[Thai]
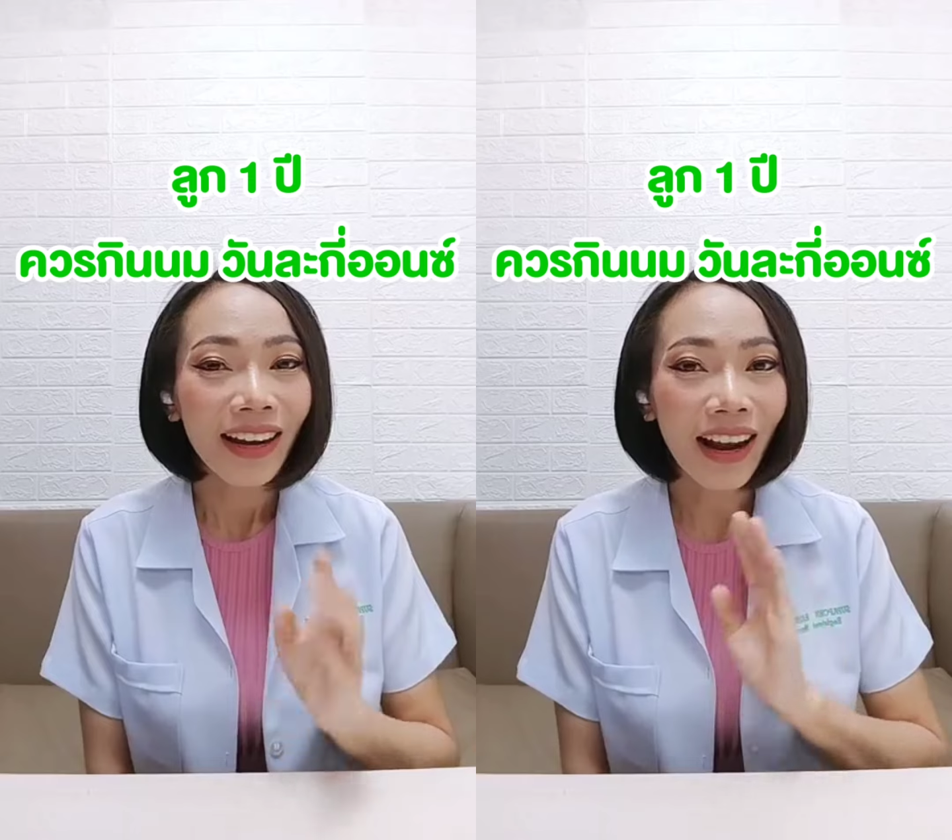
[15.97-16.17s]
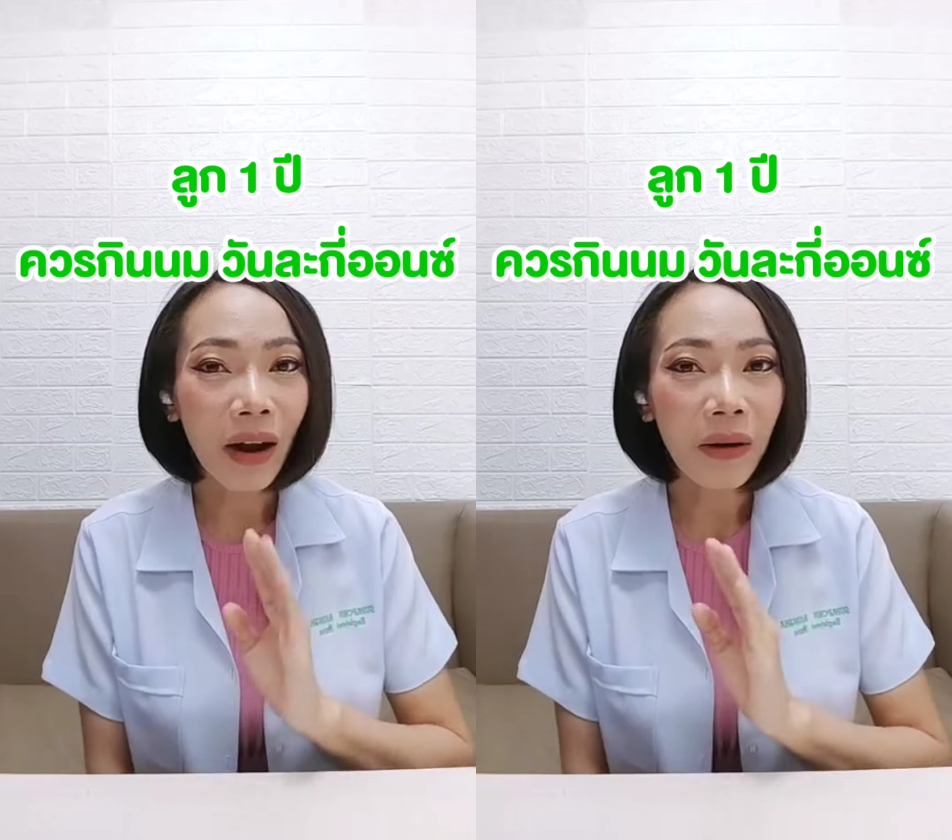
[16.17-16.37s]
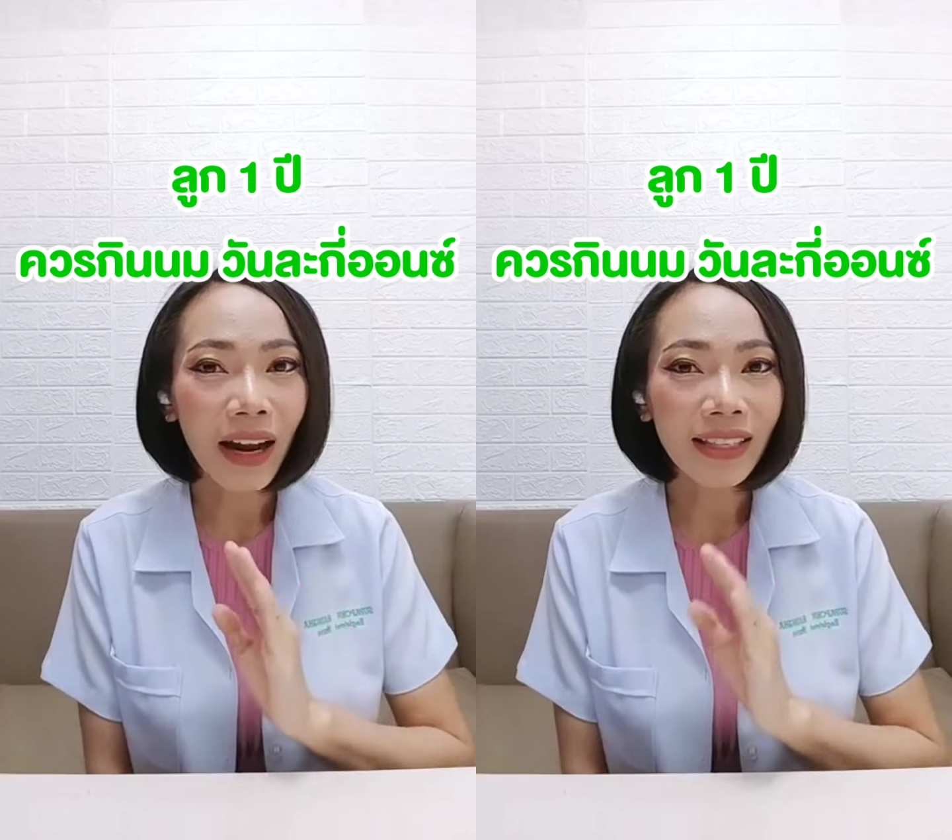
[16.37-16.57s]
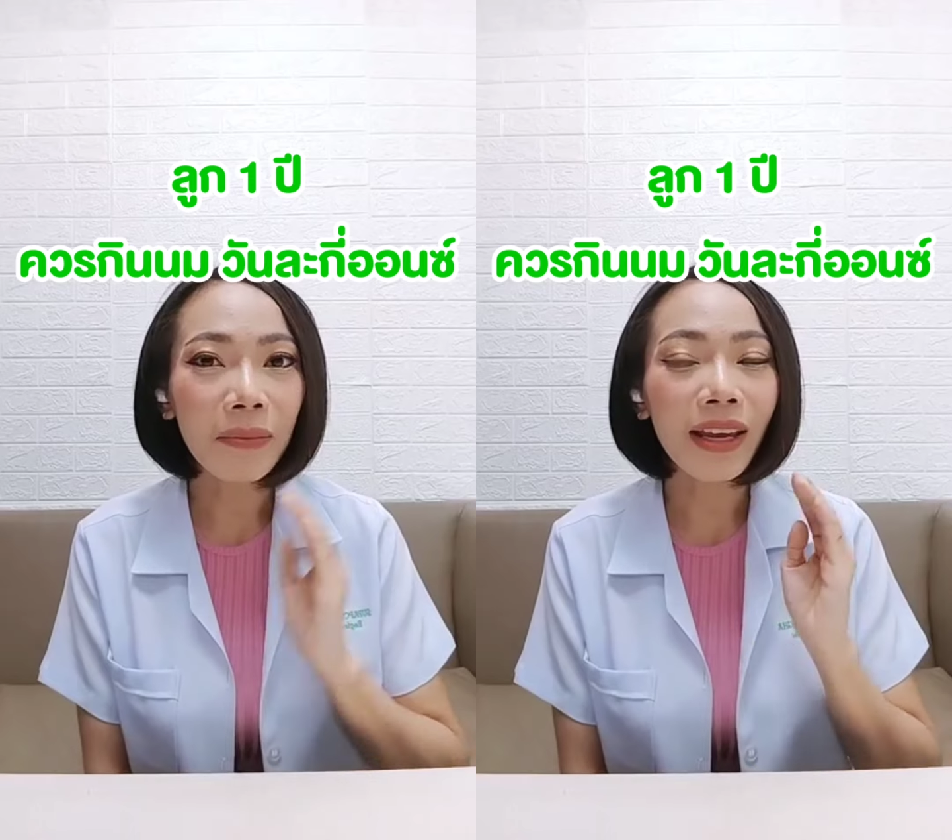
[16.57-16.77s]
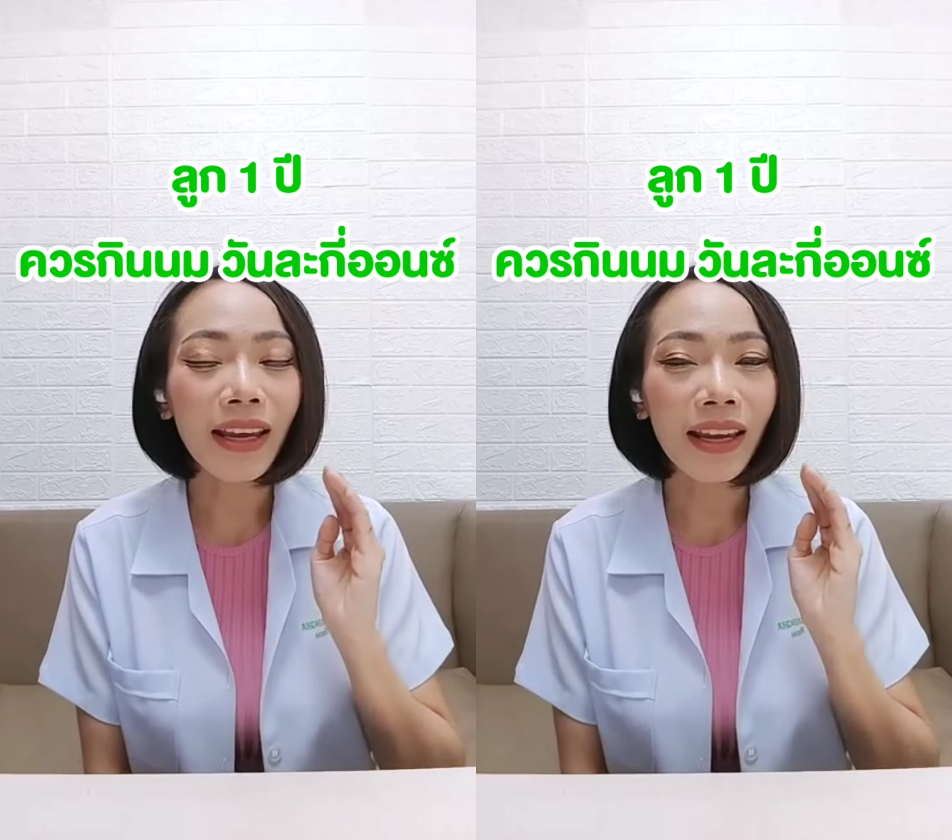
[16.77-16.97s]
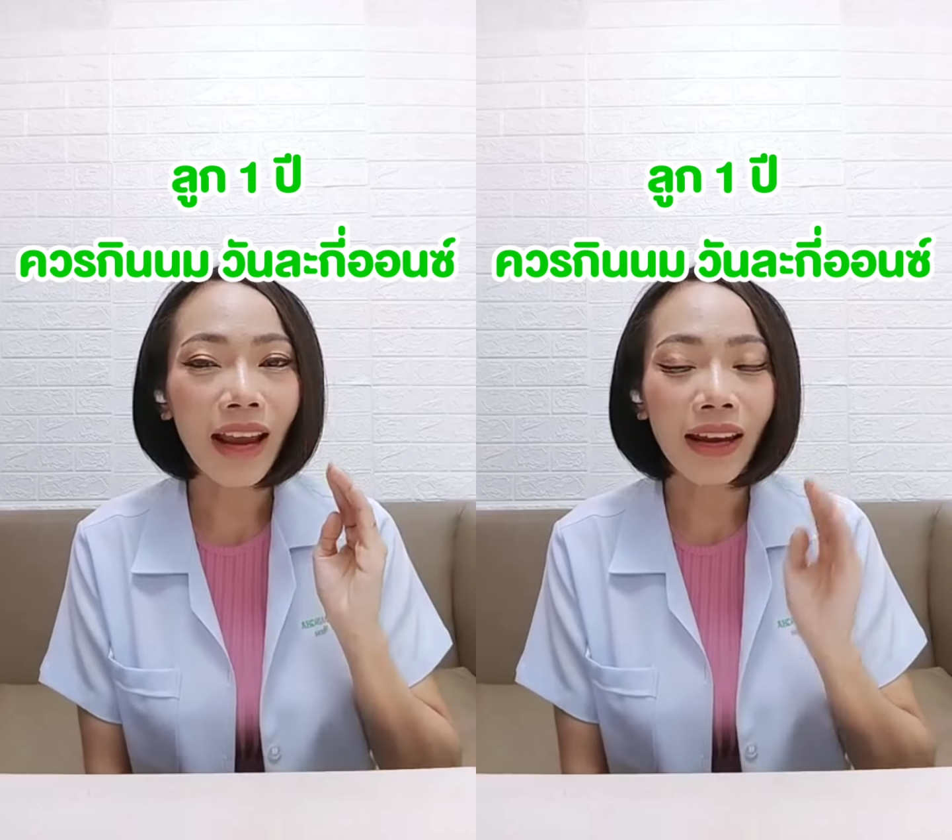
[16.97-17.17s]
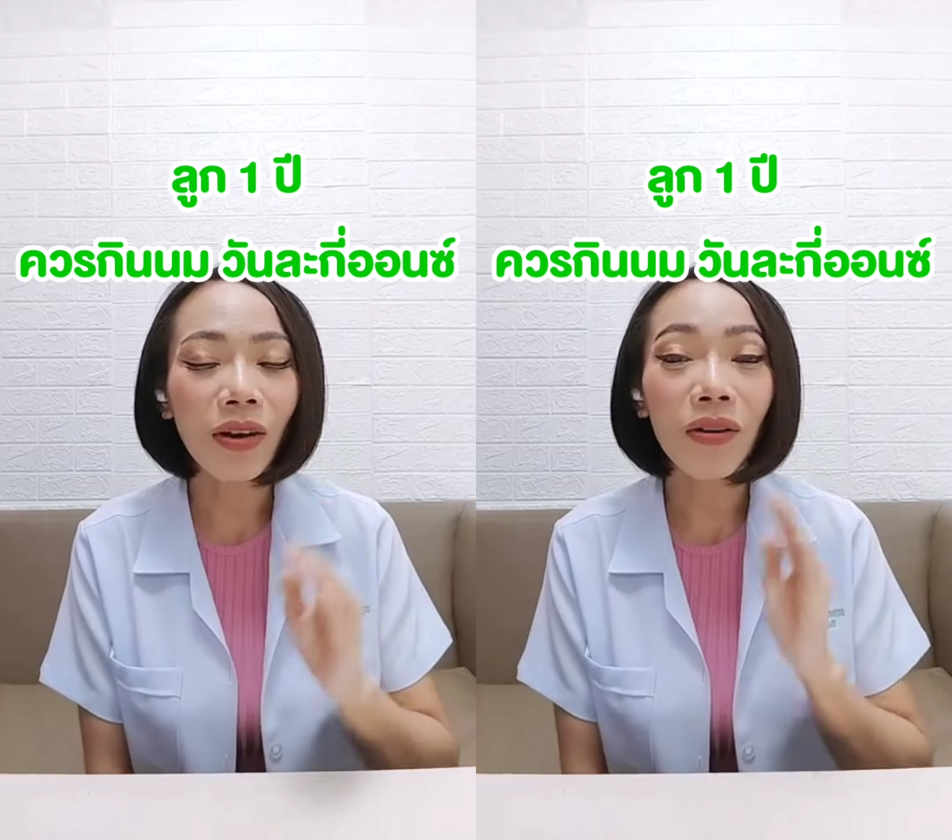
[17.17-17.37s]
เราอ่ะจะไม่ให้น้